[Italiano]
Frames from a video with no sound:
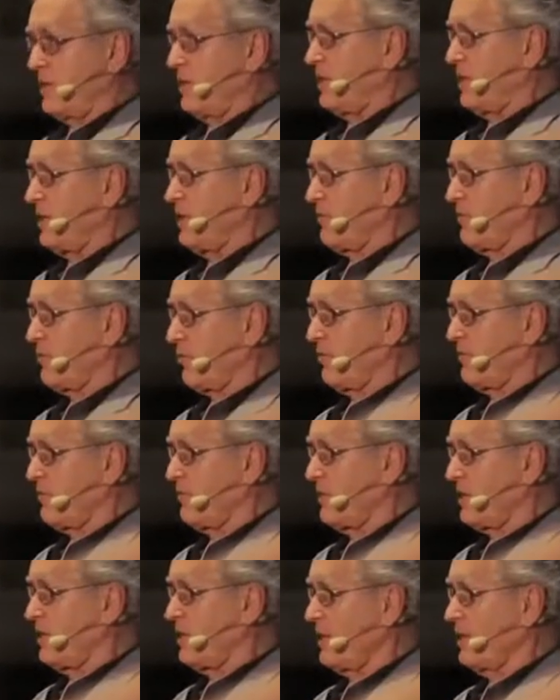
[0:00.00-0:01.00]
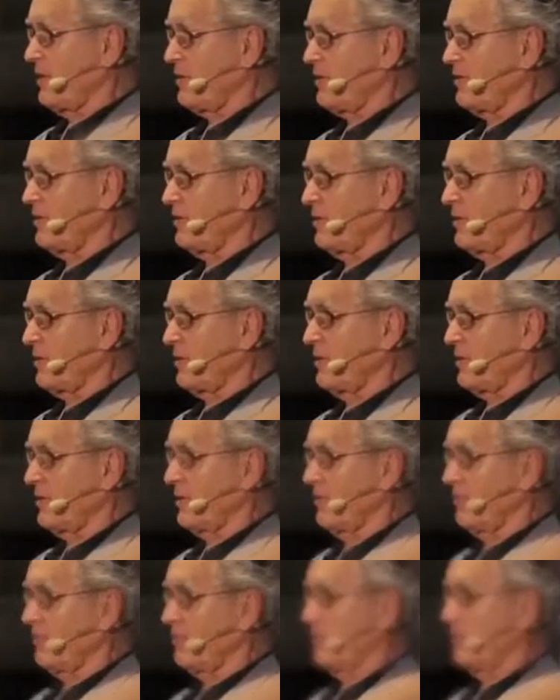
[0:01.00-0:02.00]
il libro finito
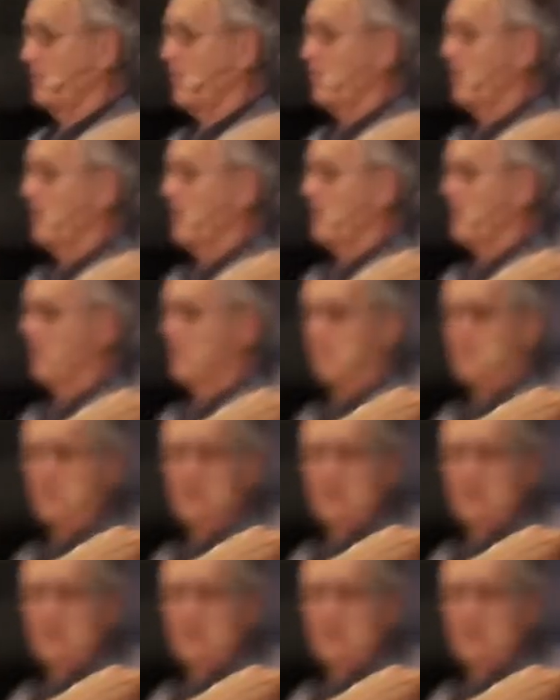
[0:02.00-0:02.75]
è un momento